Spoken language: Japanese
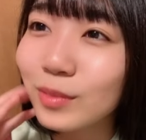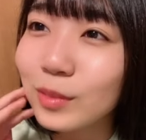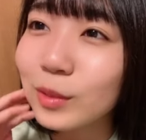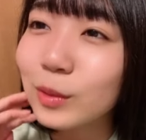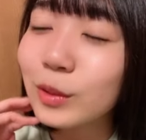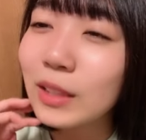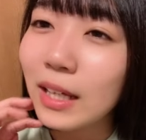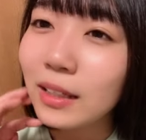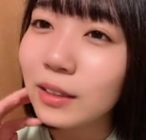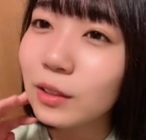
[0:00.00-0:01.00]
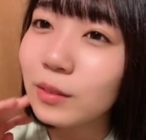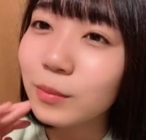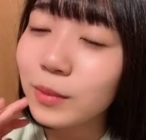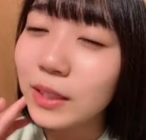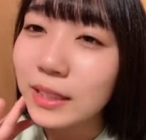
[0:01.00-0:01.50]
ということで
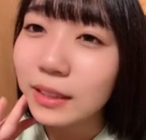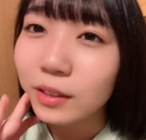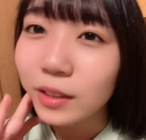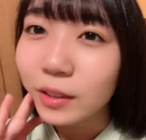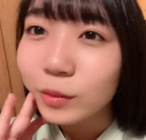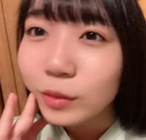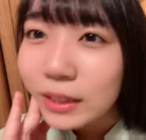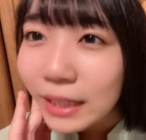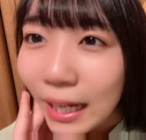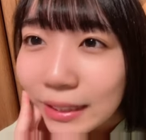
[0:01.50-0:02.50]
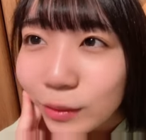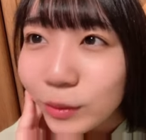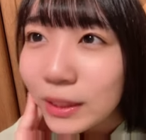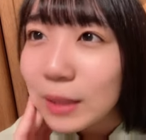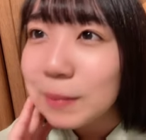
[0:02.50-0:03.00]
皆さん本当にありがとうござ